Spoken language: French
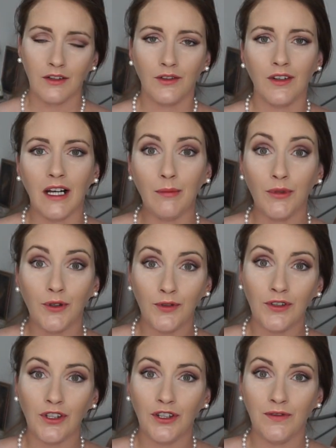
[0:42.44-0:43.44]
Donc là, pour
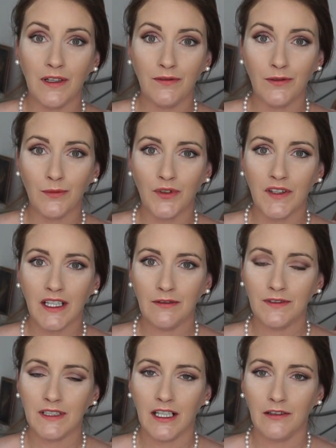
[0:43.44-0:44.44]
tout ce que je vais vous montrer,
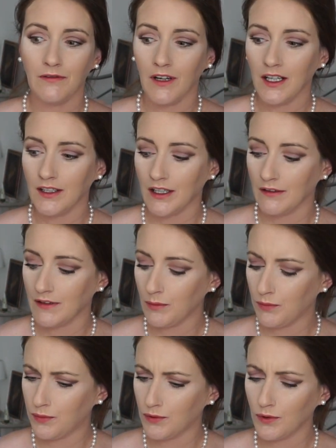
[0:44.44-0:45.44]
vous allez voir, il y en
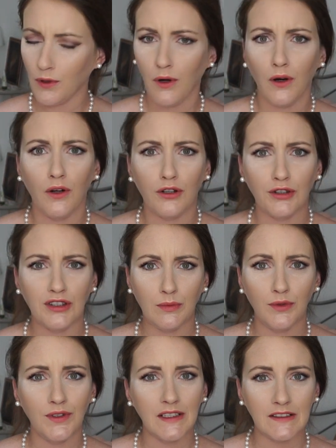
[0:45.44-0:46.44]
avait pour, euh, je sais
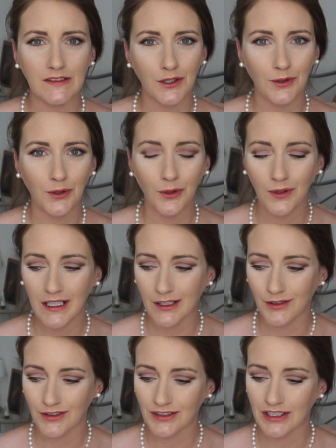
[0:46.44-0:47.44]
plus, 500 euros ou
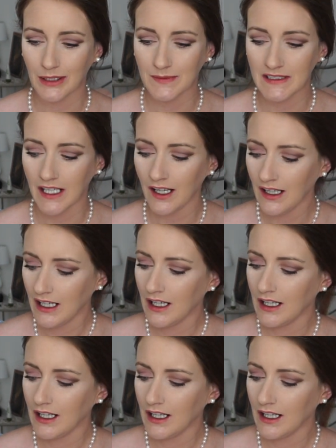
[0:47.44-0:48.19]
quelque chose comme ça.